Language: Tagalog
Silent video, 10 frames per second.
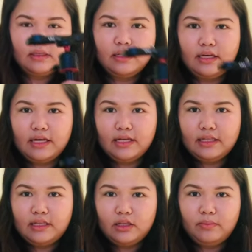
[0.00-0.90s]
Lagyan
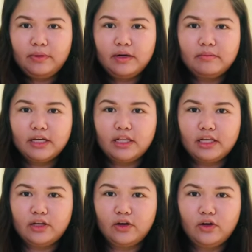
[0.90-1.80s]
natin dito para
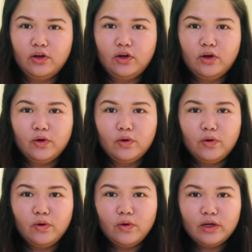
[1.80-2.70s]
makita niyo
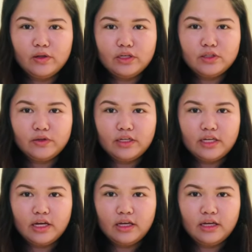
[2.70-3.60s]
kung ano itsura
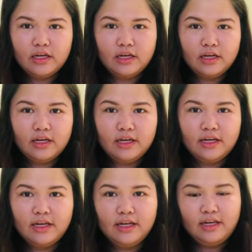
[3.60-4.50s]
niya.
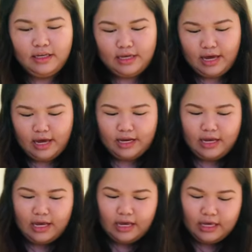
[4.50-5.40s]
Yan.
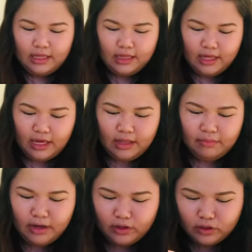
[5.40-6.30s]
And then,
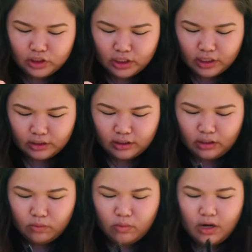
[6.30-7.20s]
meron siyang
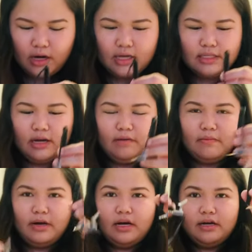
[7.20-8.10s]
dalawang
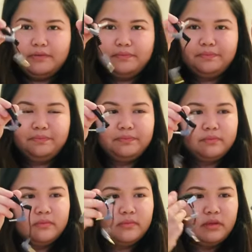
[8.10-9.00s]
kasamang
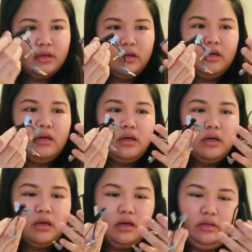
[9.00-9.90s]

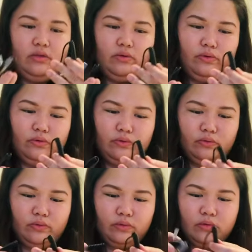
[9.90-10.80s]
ano,
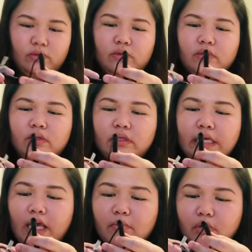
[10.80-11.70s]

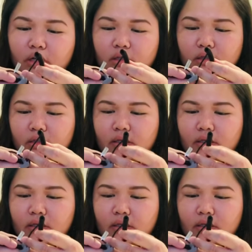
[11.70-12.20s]
cable.